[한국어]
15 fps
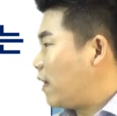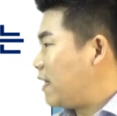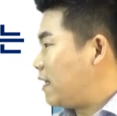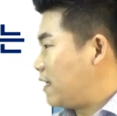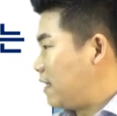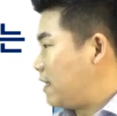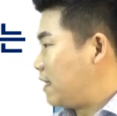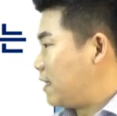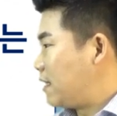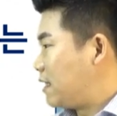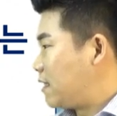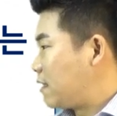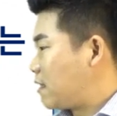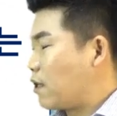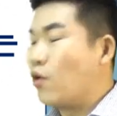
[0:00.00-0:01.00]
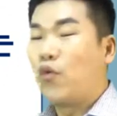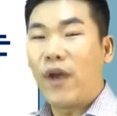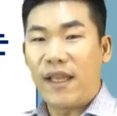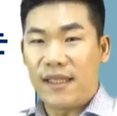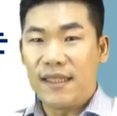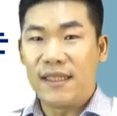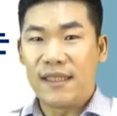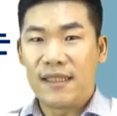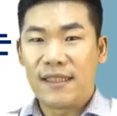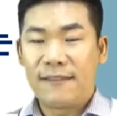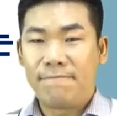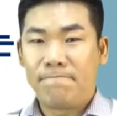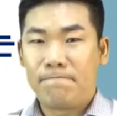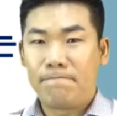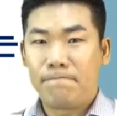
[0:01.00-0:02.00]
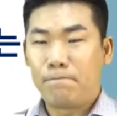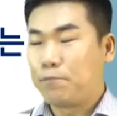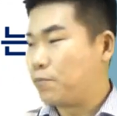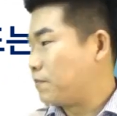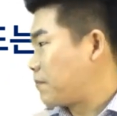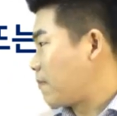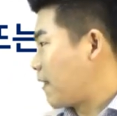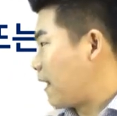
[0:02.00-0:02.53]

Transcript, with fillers: 있는 경우에는 음,